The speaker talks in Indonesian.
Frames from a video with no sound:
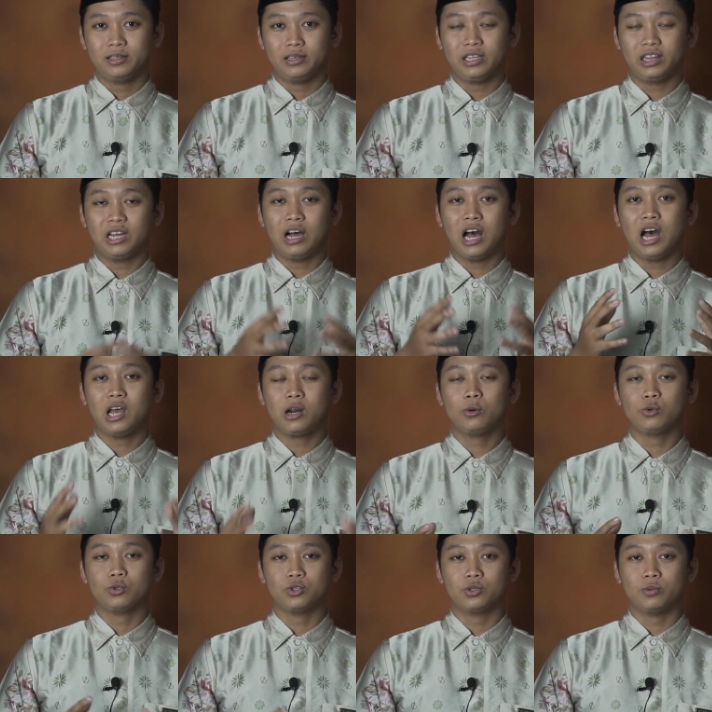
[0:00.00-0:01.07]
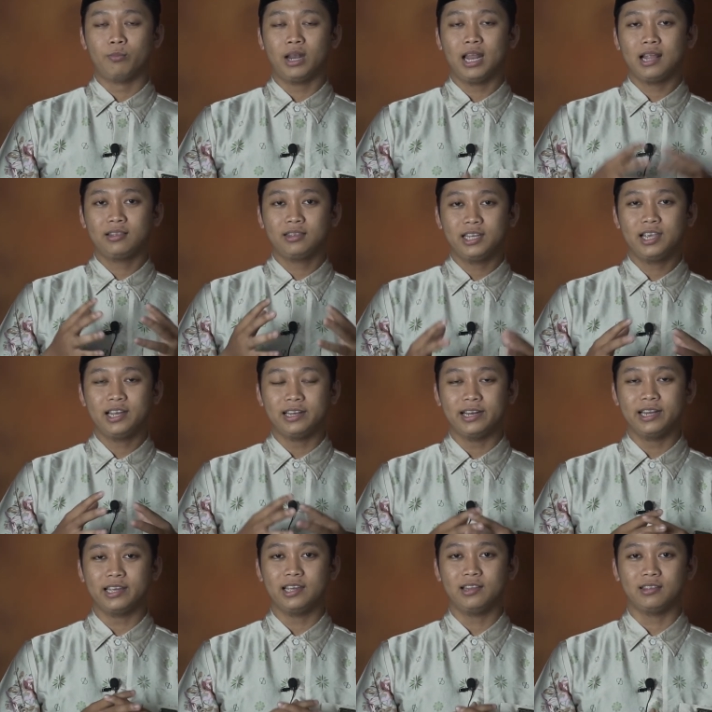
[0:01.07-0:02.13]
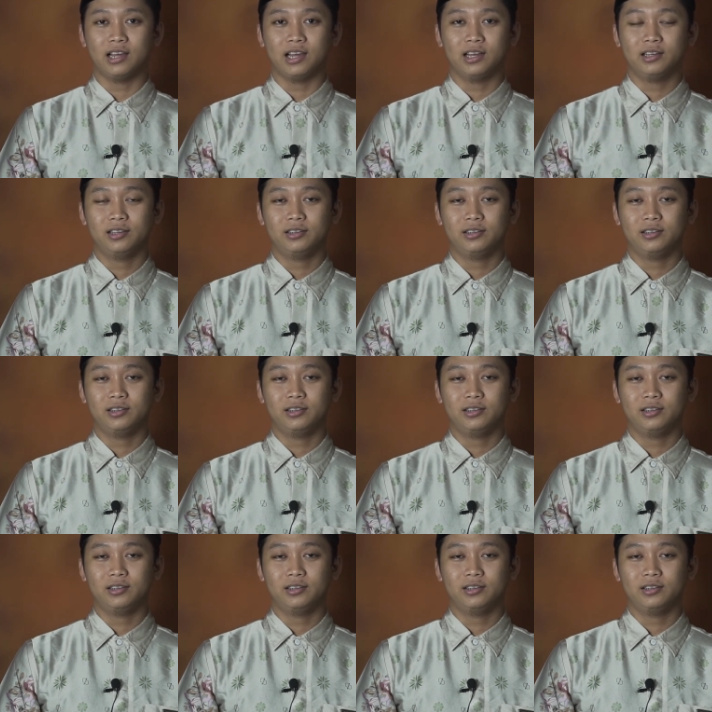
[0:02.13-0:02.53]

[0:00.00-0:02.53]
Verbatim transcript: kita harus melatih diri kita